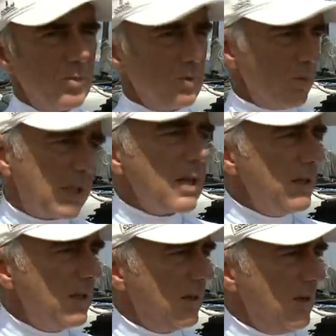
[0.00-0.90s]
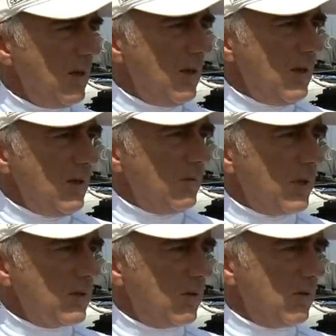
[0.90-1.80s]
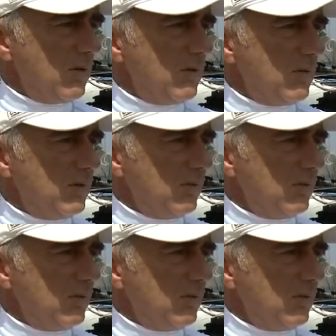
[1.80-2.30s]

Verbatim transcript: plutôt mécaniques, parce que,